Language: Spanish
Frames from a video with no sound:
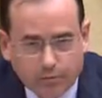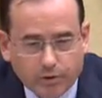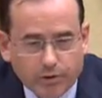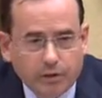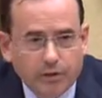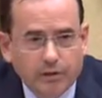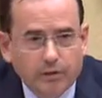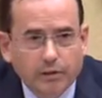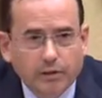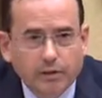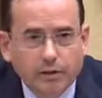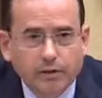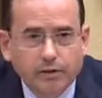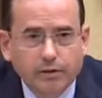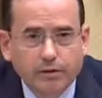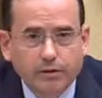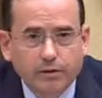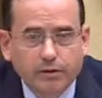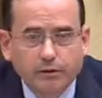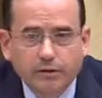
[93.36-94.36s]
porque en
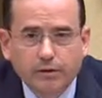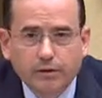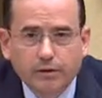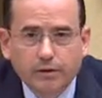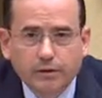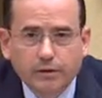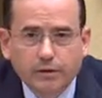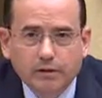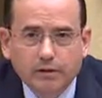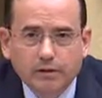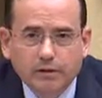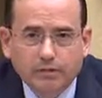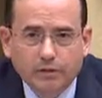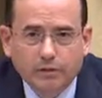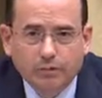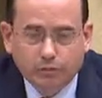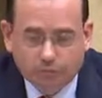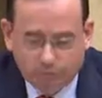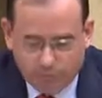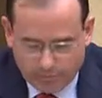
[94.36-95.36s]
educación
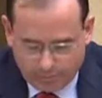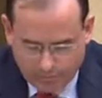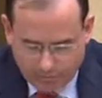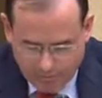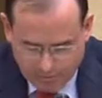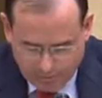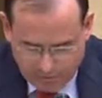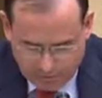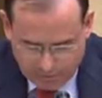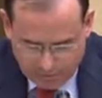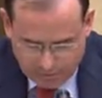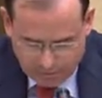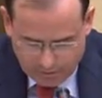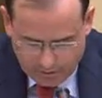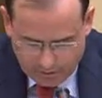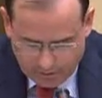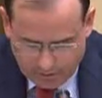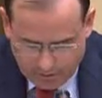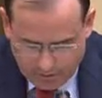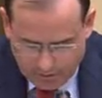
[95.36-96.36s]
estamos convencidos que
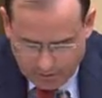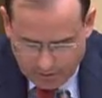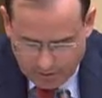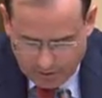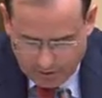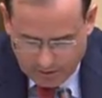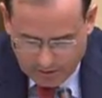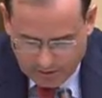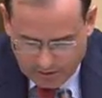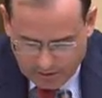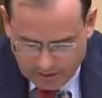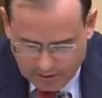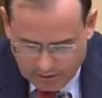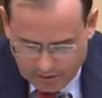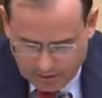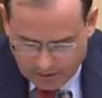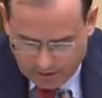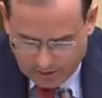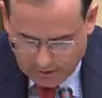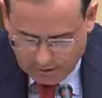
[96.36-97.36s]
tiene que primar el
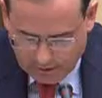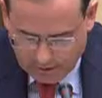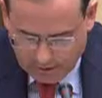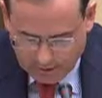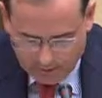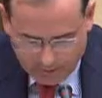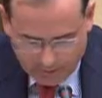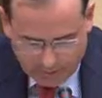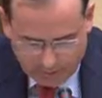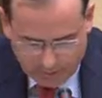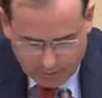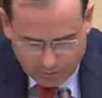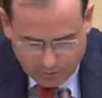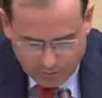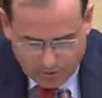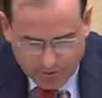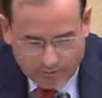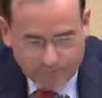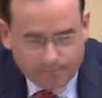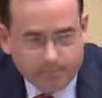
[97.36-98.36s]
interés general sobre el
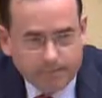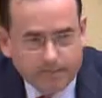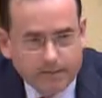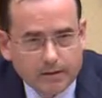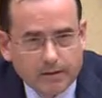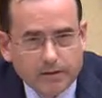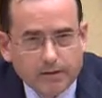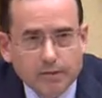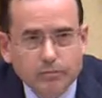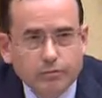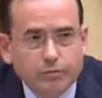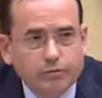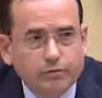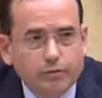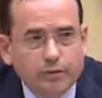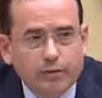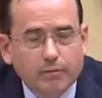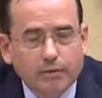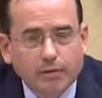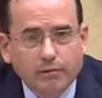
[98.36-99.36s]
particular,
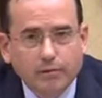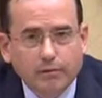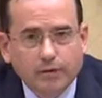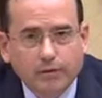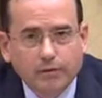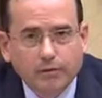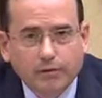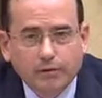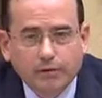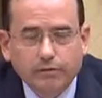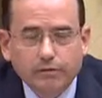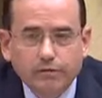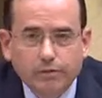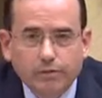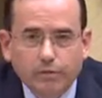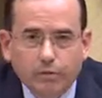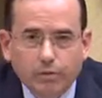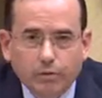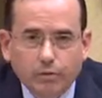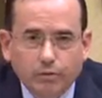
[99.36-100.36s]
puesto que hablamos de algo tan
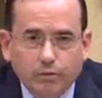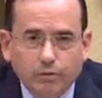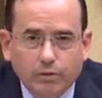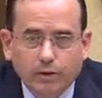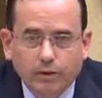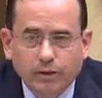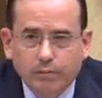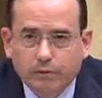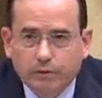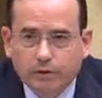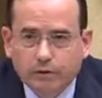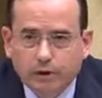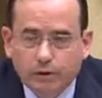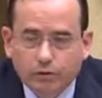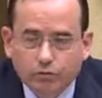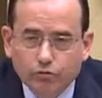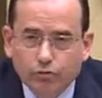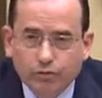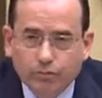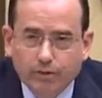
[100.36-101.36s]
serio como educar pues,
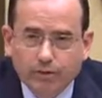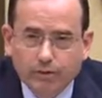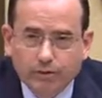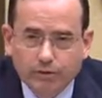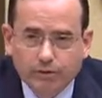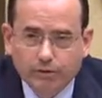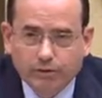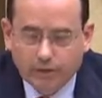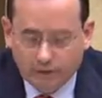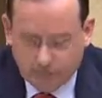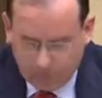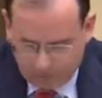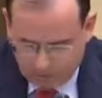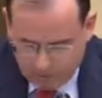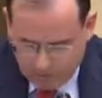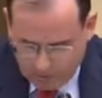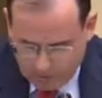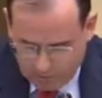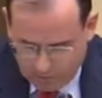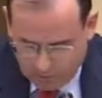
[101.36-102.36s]
a 8 millones de
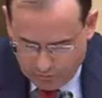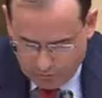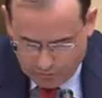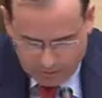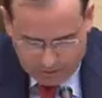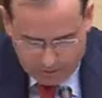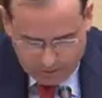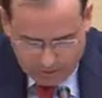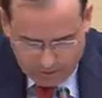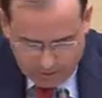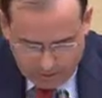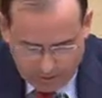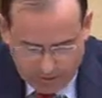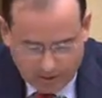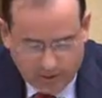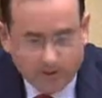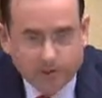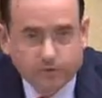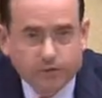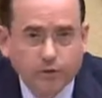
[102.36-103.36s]
alumnos y alumnas que
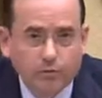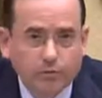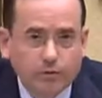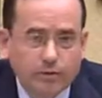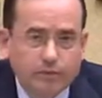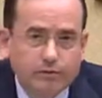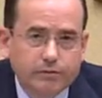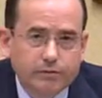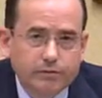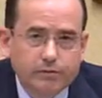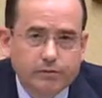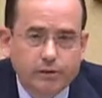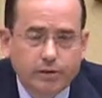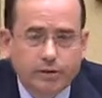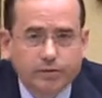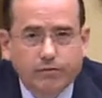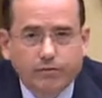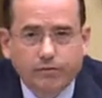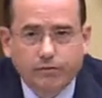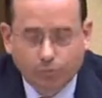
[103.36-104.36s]
hay en las aulas
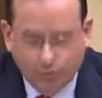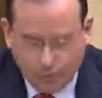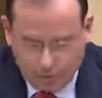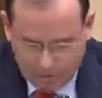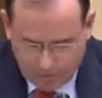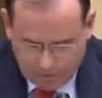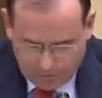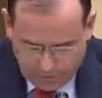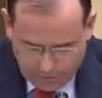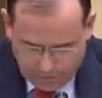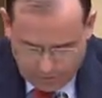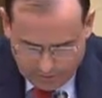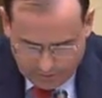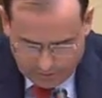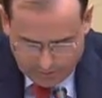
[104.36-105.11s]
de las escuelas de